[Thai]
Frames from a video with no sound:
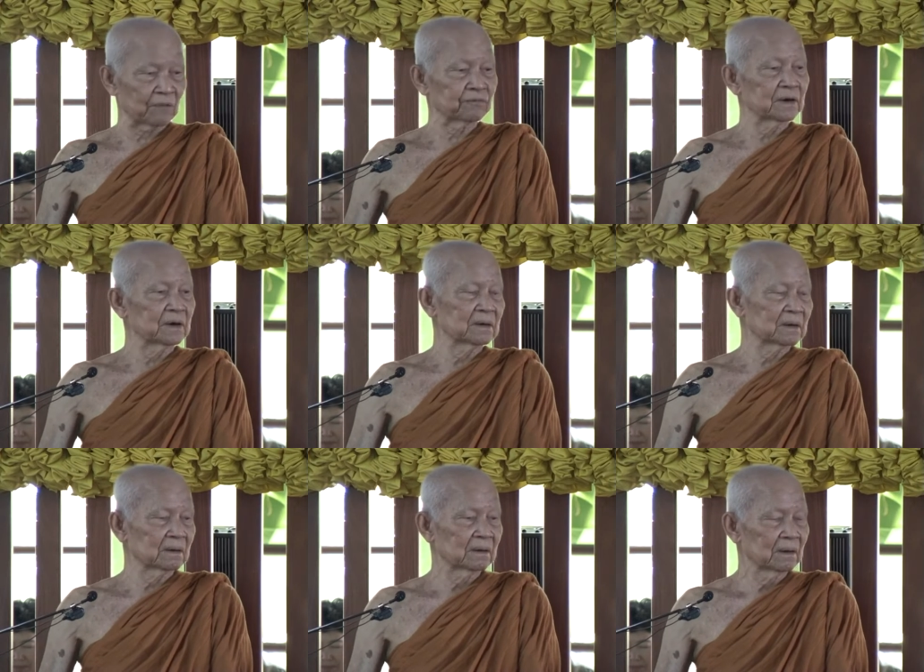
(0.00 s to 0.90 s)
จะฟื้น
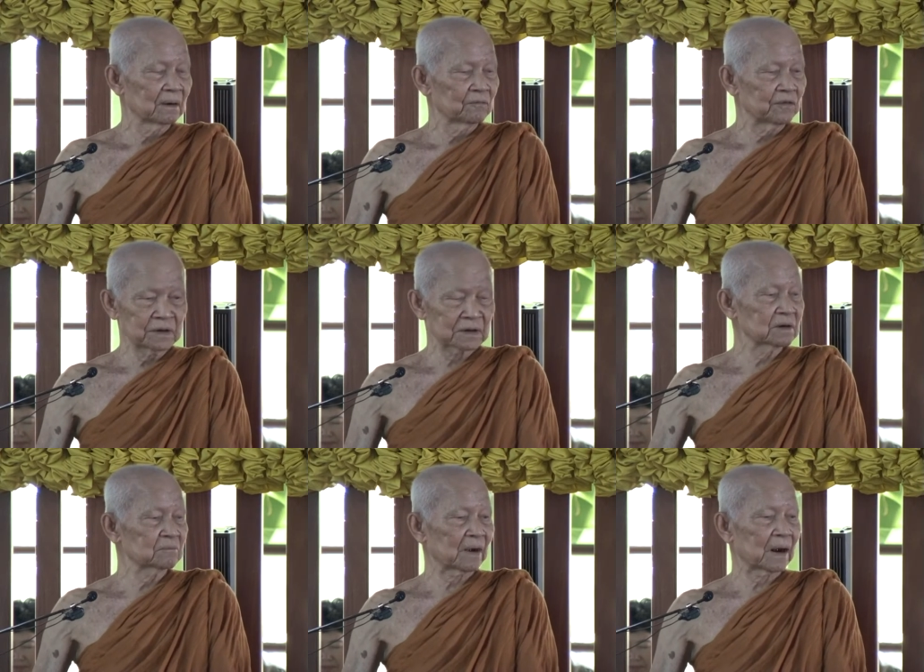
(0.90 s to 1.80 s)
ฟื้น
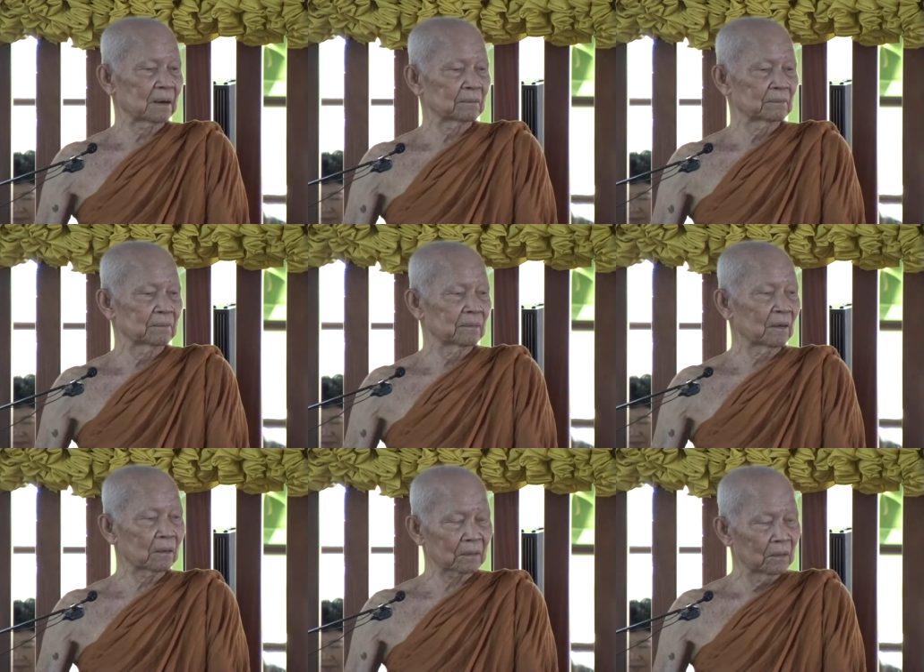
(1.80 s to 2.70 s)
ขึ้นมา เพ
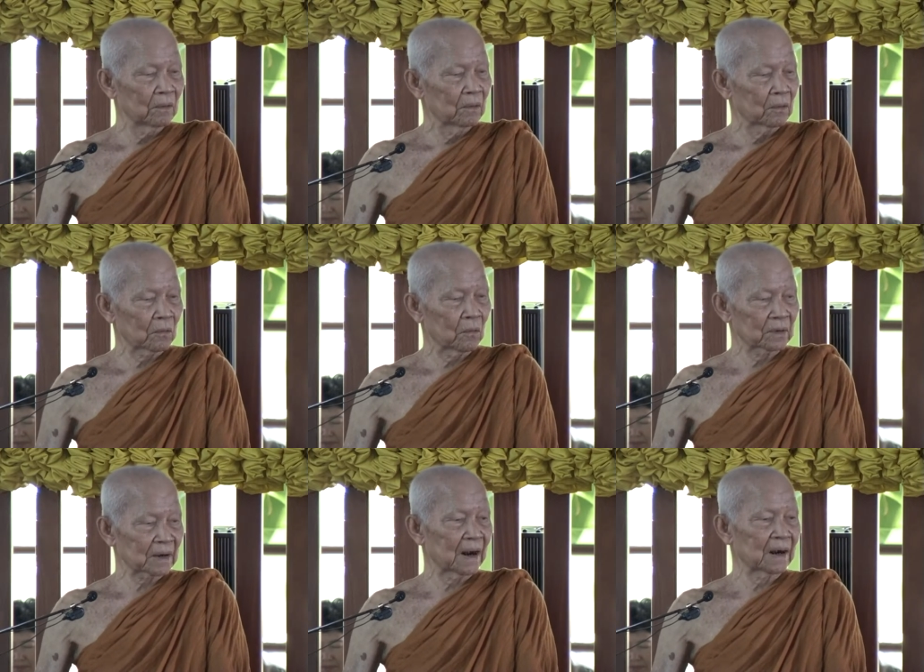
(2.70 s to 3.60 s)
ราะค
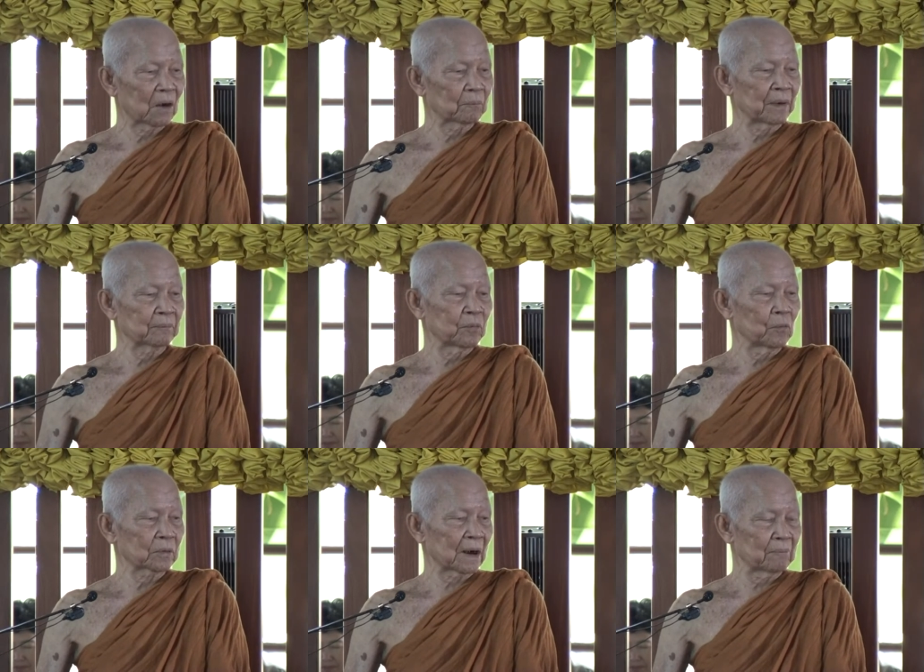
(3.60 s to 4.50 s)
นไทยเราเป็น
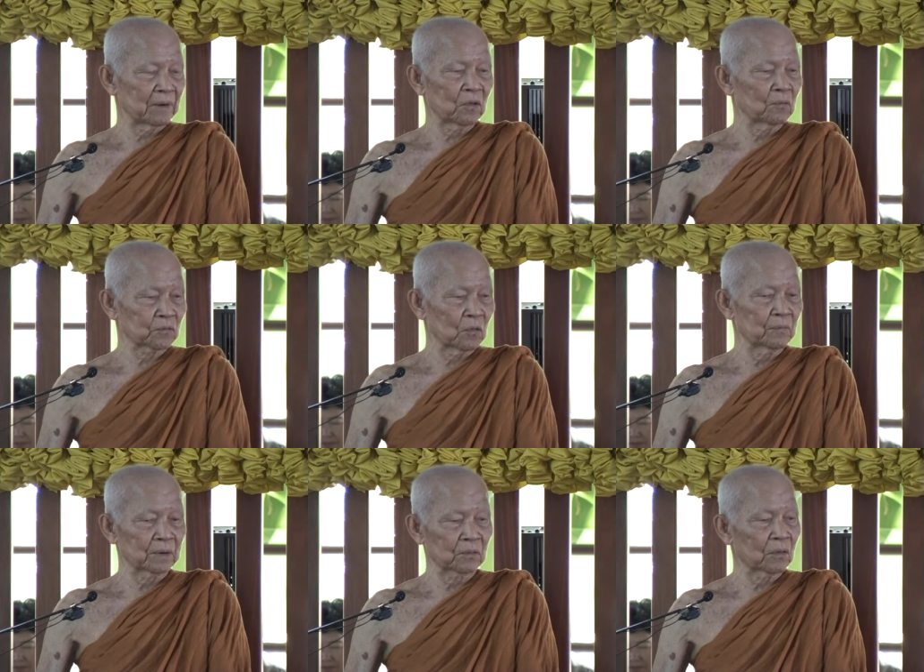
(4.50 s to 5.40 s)
ผู้ทำให้ล่มจม
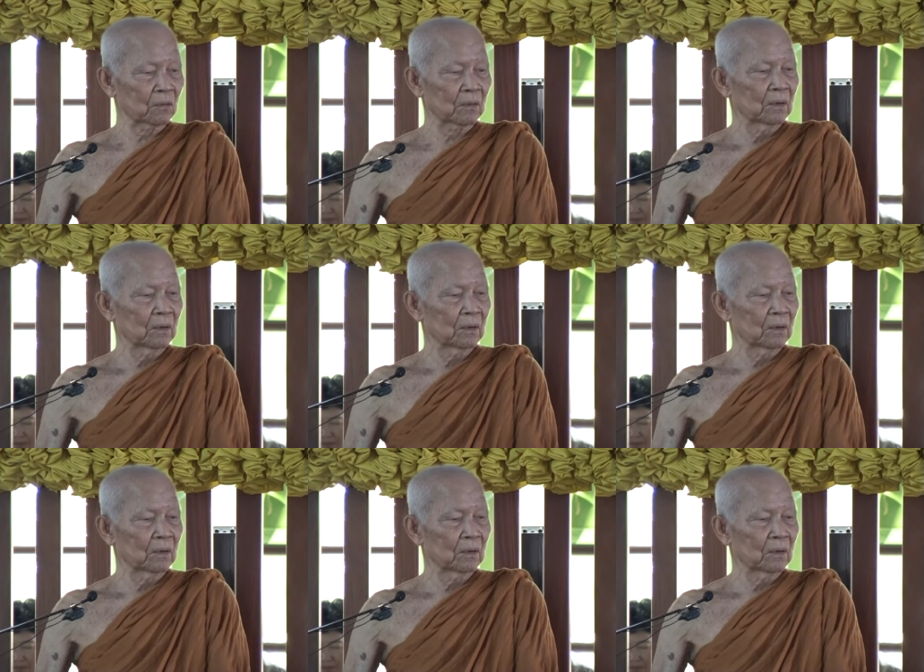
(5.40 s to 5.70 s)
อย่างด้วย